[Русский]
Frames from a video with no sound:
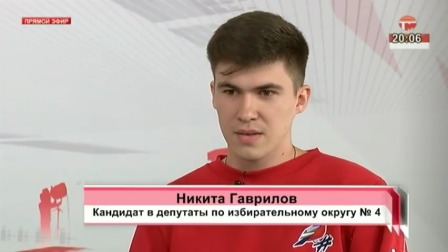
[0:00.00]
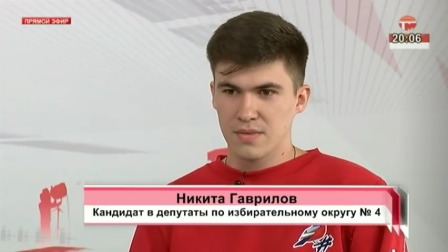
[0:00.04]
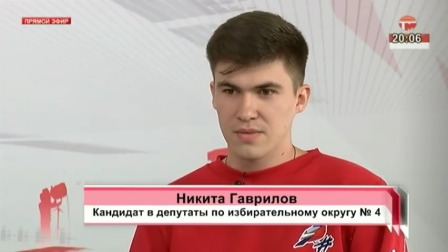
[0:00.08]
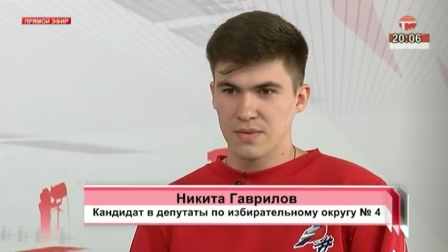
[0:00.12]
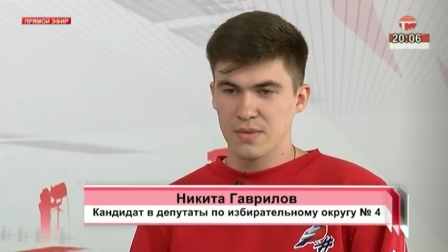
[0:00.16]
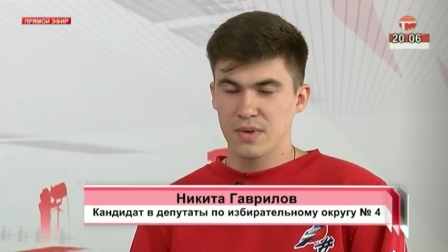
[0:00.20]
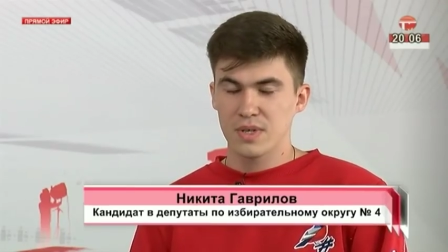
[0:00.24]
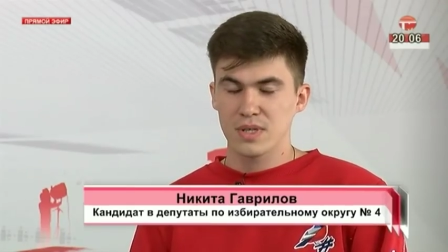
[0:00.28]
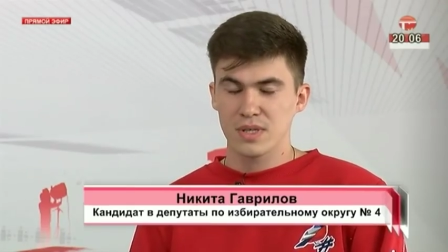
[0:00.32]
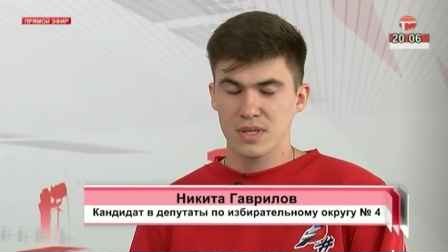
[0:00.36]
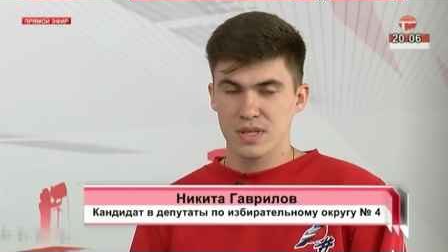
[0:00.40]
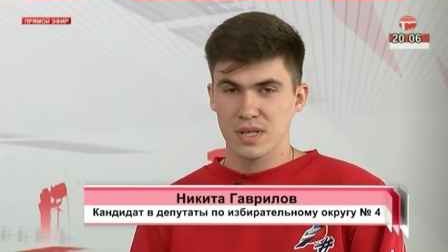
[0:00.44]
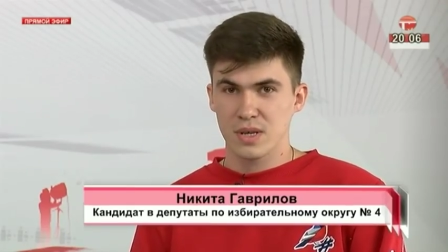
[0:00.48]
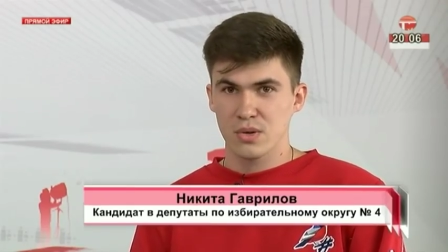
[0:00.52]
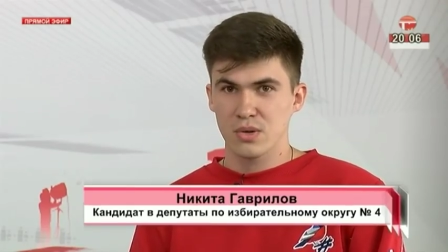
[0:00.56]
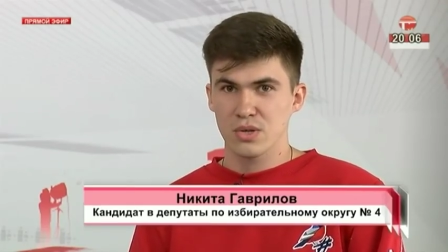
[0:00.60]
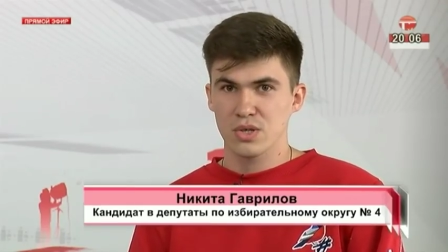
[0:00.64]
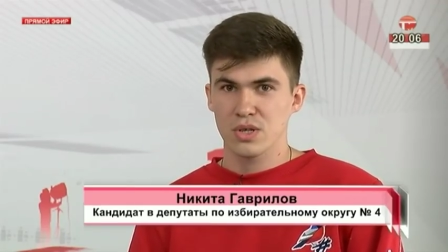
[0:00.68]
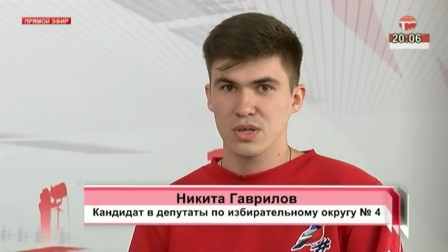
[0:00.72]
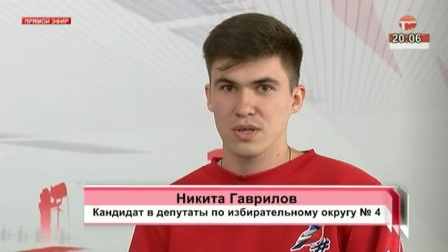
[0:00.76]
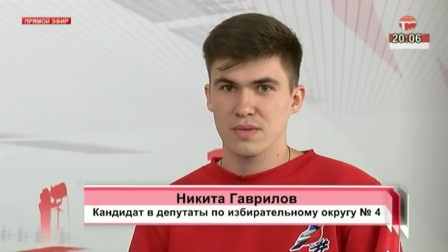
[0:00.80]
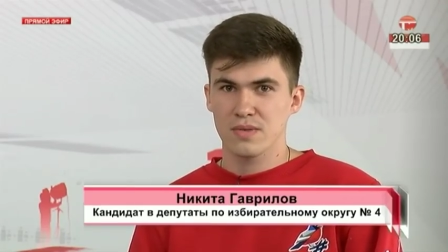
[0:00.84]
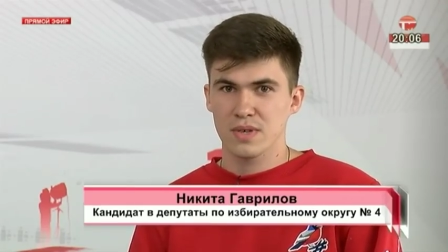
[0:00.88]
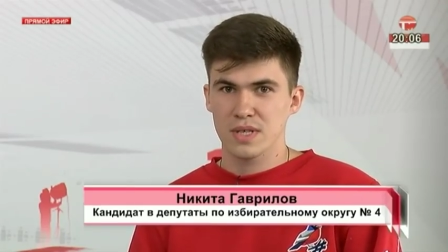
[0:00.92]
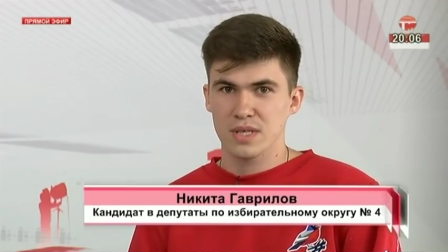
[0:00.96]
в 20,
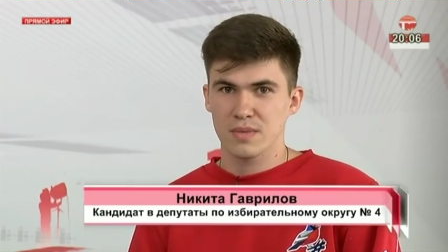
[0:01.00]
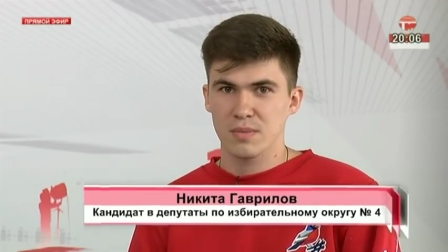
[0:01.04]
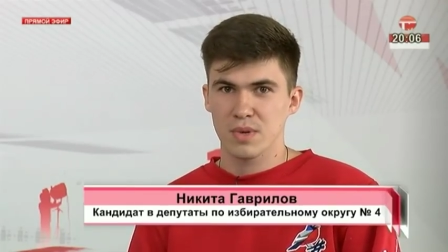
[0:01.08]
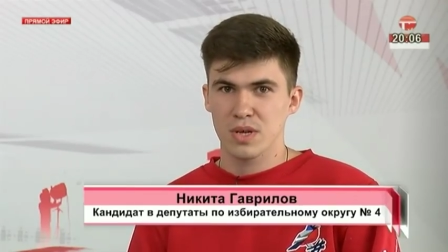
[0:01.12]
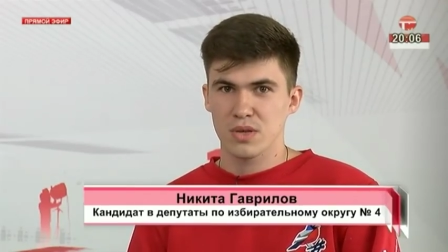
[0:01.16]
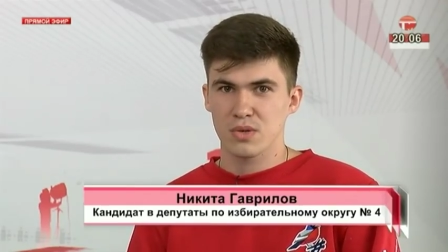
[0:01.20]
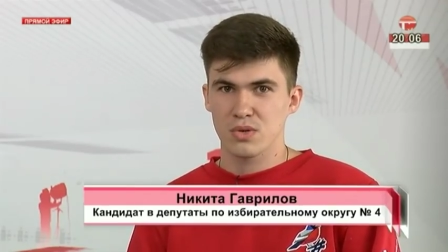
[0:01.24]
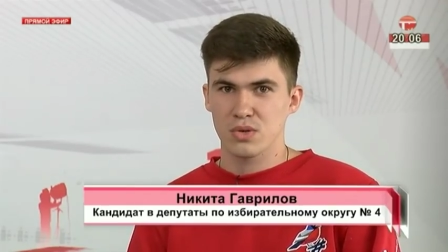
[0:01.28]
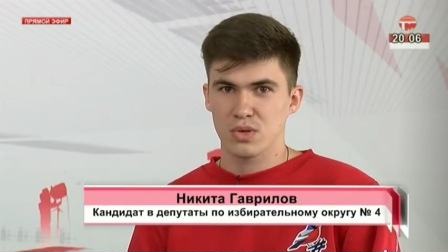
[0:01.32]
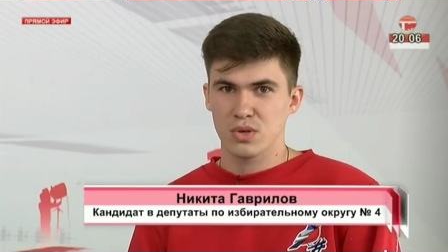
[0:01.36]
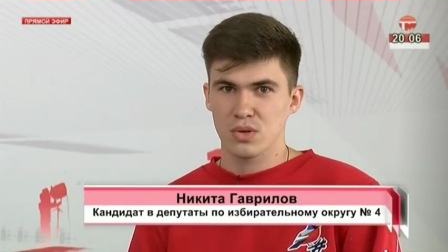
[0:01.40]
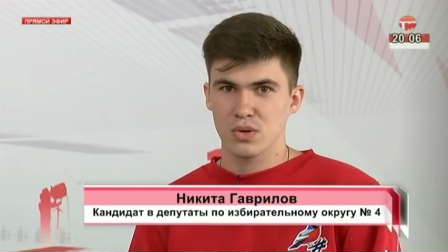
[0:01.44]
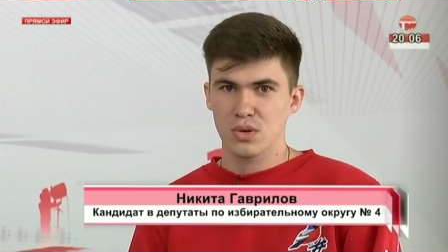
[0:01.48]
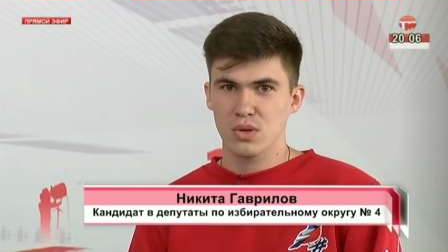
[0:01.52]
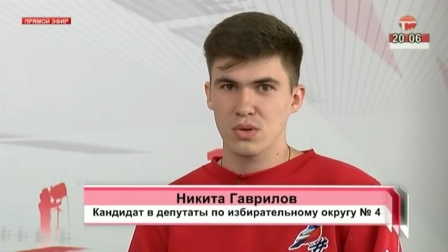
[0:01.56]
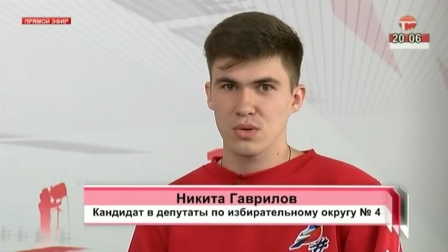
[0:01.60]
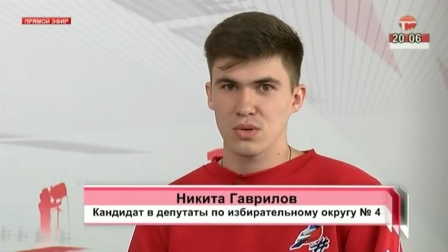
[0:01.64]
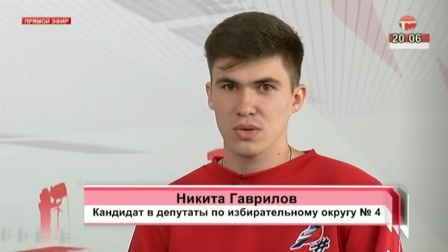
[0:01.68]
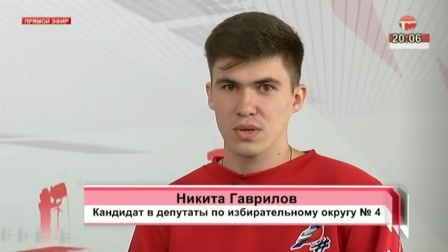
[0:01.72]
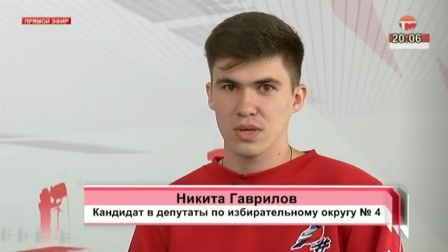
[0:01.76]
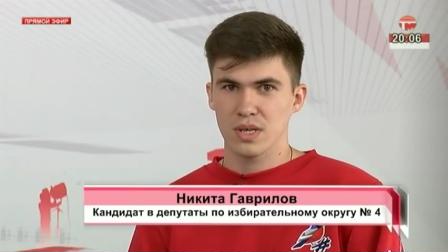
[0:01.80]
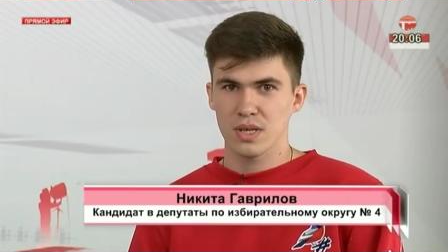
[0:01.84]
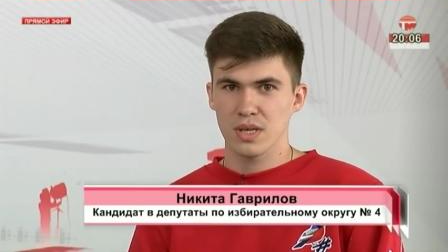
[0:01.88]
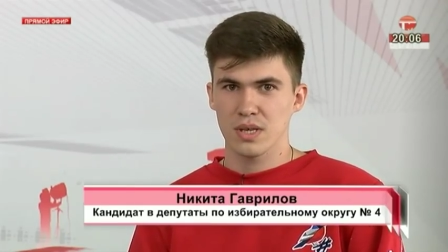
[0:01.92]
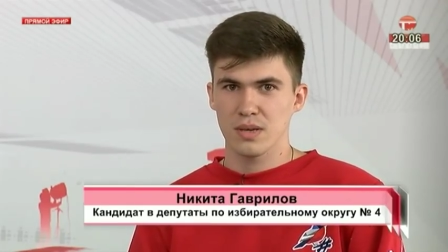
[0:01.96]
закончил 25-ю школу
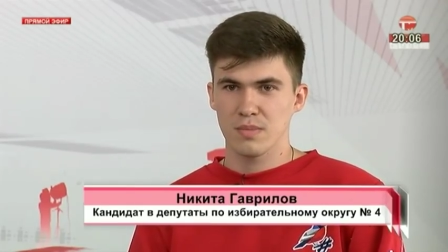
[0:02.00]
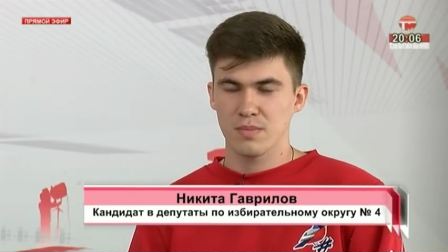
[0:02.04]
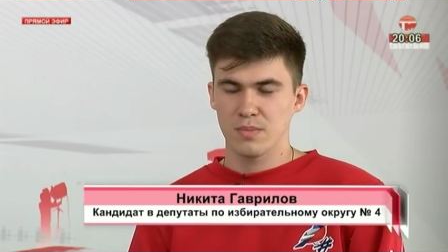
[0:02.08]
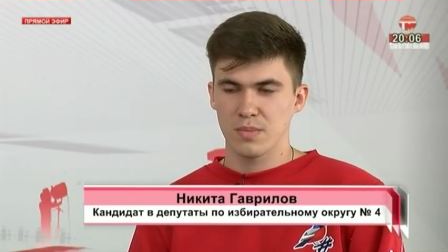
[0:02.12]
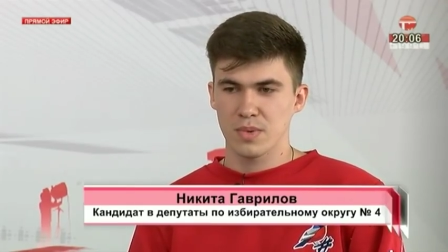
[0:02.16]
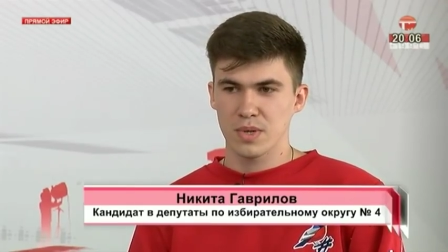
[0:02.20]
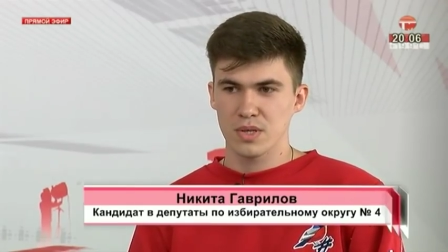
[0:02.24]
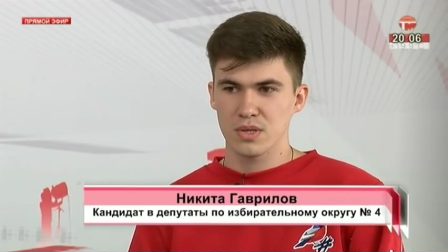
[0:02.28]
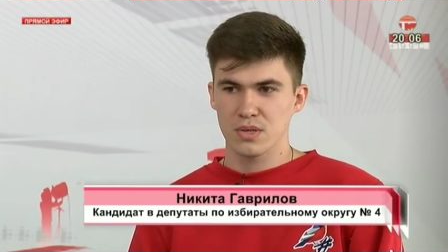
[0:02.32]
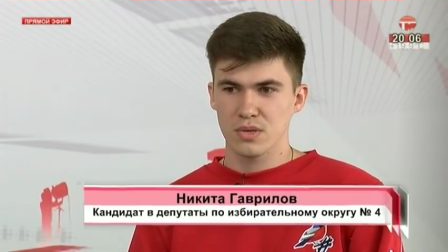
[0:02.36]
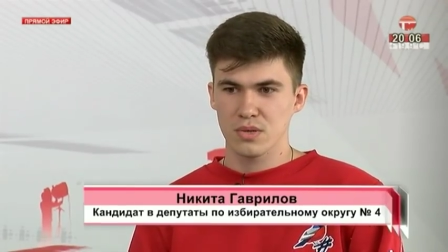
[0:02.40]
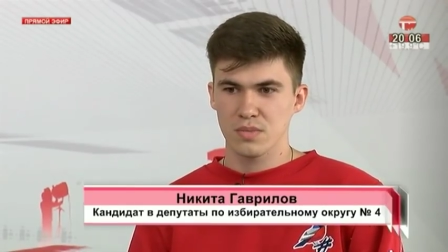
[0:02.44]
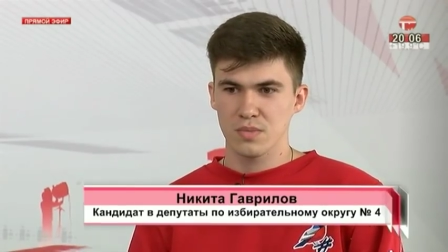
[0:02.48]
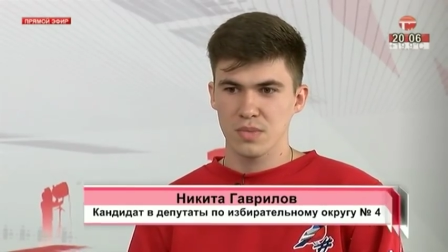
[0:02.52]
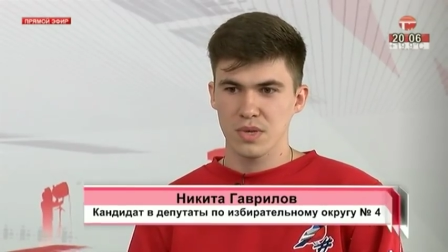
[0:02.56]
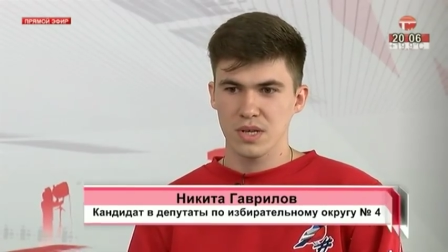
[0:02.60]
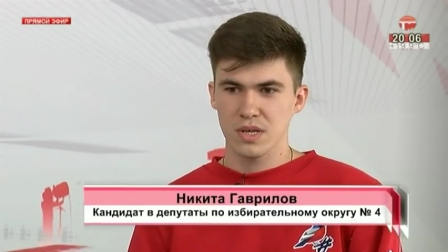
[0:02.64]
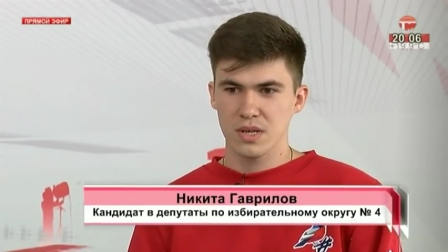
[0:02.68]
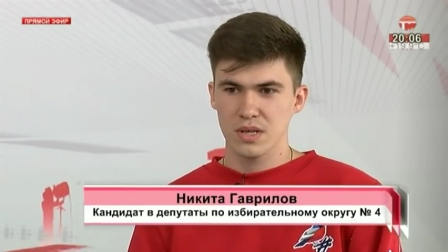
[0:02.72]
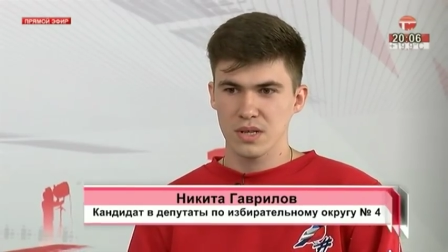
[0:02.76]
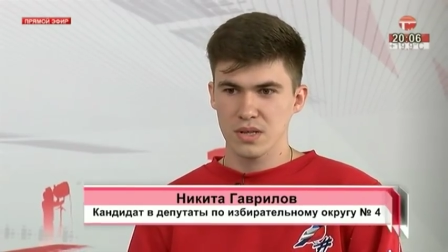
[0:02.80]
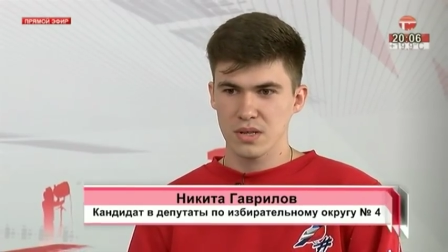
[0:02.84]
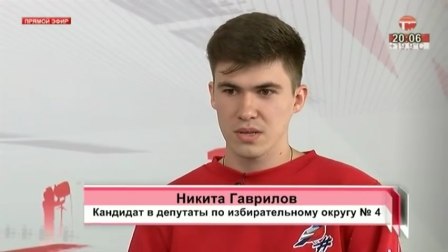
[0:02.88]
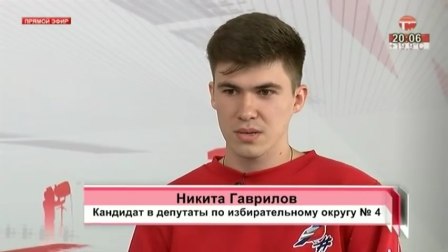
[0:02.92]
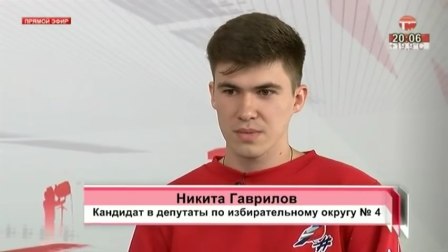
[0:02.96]
и
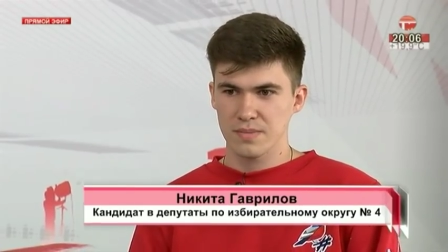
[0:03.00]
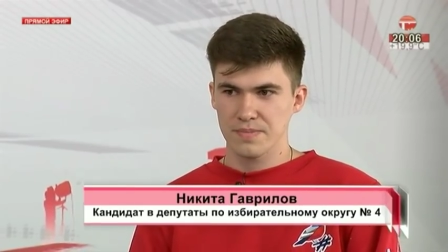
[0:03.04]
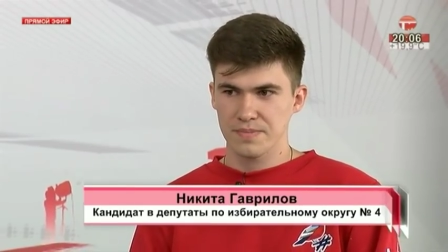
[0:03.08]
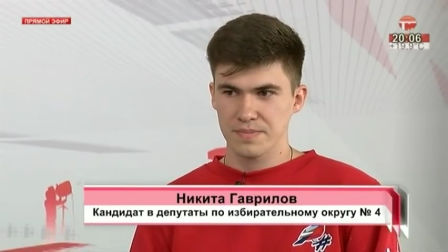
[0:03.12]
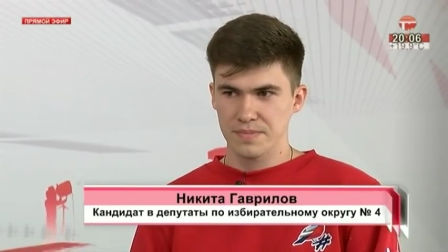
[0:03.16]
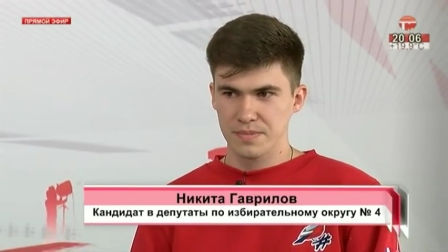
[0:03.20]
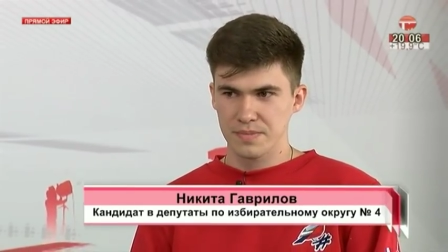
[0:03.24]
поступил